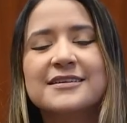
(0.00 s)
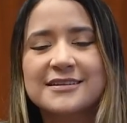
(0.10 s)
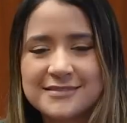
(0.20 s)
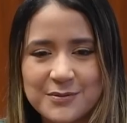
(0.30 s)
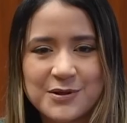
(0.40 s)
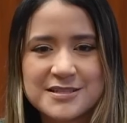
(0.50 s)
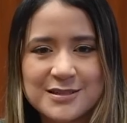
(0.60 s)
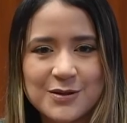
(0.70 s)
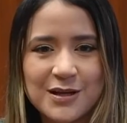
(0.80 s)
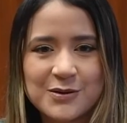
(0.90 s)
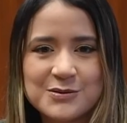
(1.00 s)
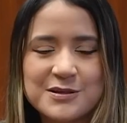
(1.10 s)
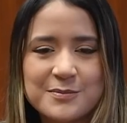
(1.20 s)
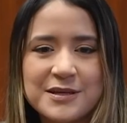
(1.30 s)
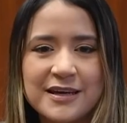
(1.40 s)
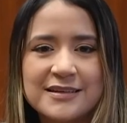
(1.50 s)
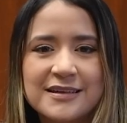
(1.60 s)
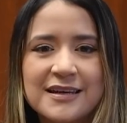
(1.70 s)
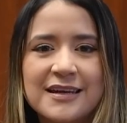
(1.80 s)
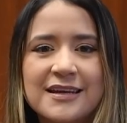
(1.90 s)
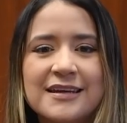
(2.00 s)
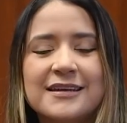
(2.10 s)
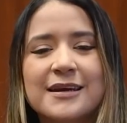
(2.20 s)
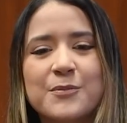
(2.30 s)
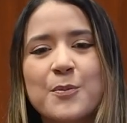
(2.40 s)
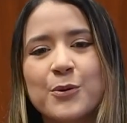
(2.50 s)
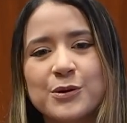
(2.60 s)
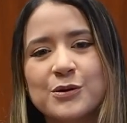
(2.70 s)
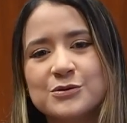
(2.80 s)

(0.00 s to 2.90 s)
que estamos haciendo las cosas bien y que hemos podido